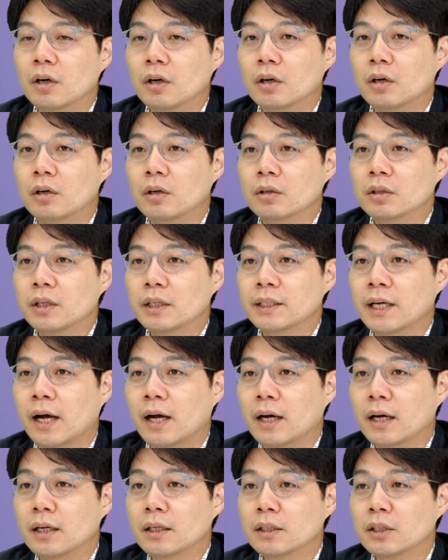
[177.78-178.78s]
어, 근데
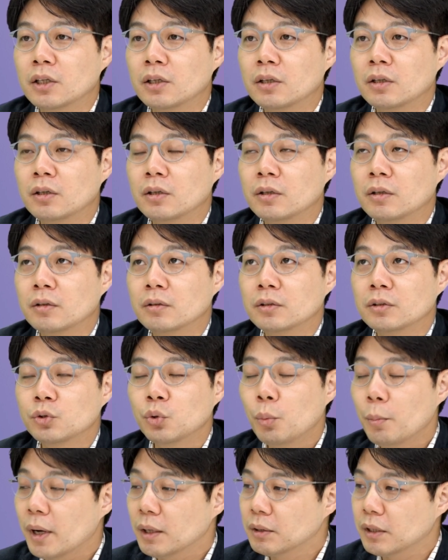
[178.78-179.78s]
작년
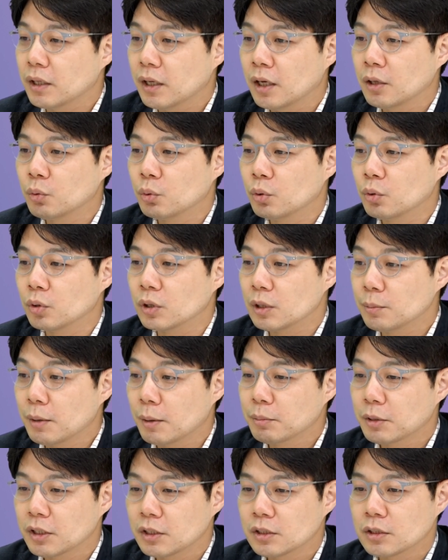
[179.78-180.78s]
초만 해도
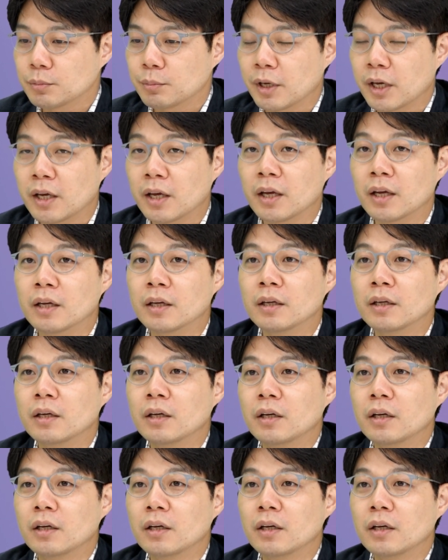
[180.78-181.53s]
이맘때쯤에